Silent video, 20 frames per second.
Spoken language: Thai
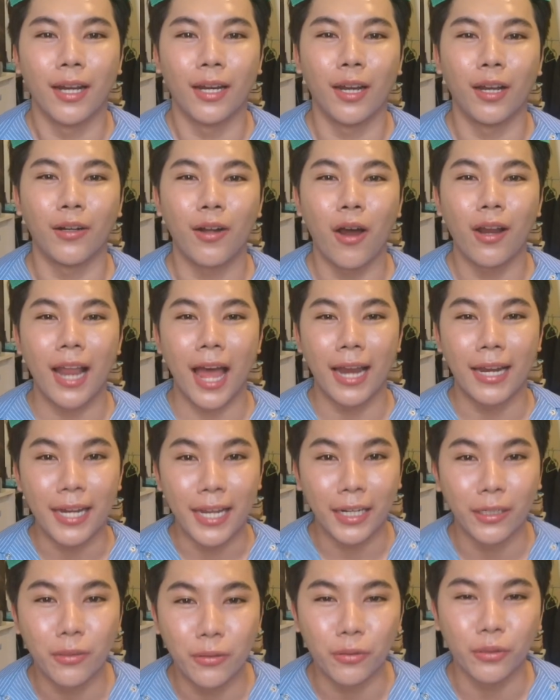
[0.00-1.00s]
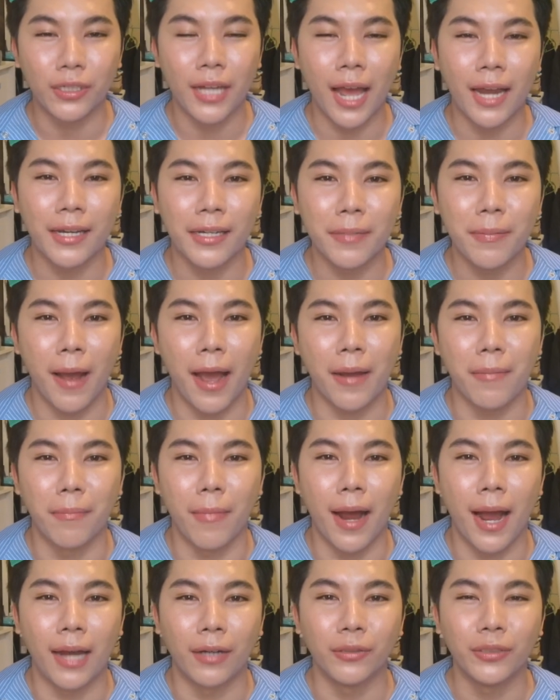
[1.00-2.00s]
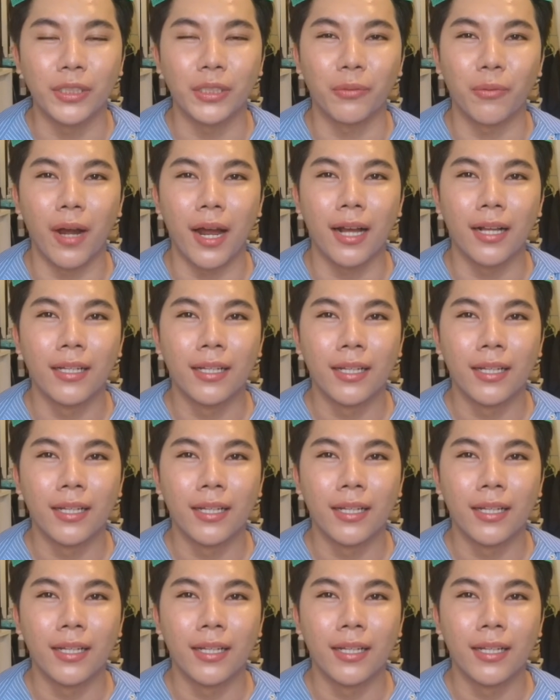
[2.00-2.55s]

แล้วก็ลานเนคคูชั่นที่ผ่านมา รู้สึกว่า